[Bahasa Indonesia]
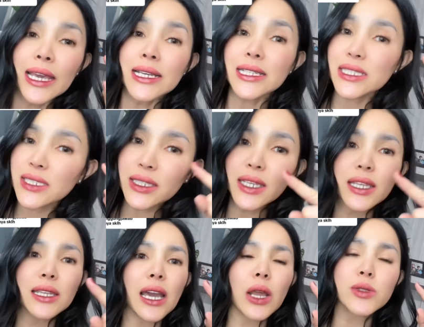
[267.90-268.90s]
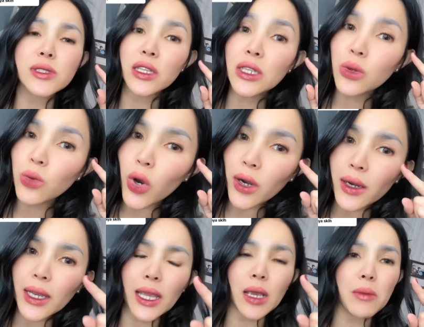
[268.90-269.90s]
Kejadian ini harus jadi
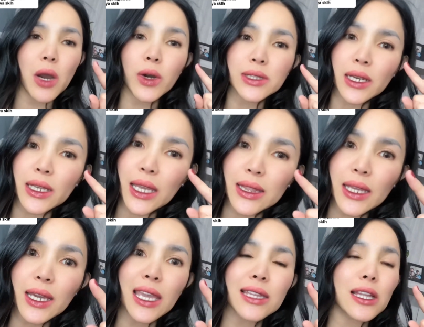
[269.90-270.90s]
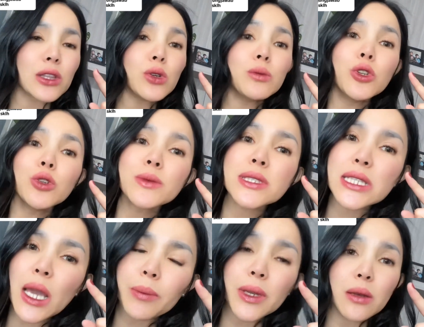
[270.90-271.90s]
warning bahwa ternyata kita tuh belum
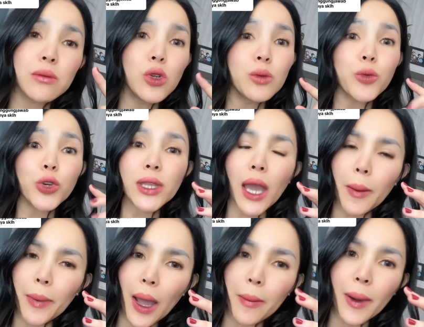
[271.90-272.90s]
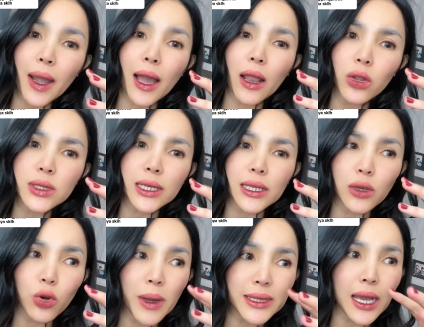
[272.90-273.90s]
siap dan belum punya apa-apa kalau
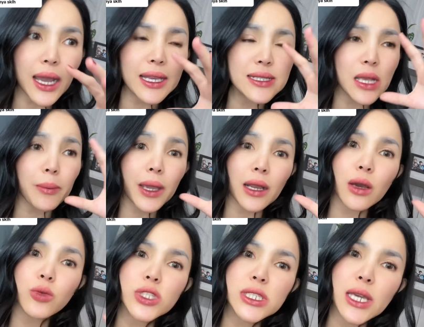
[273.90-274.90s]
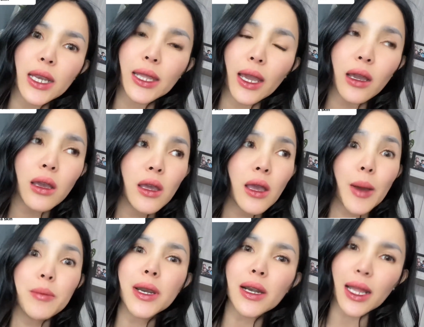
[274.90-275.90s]
rumah tangga ini sampai kena ujian yang
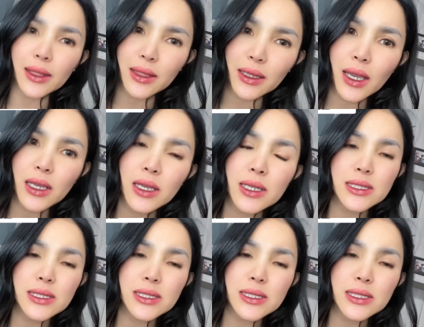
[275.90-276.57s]
berat ya.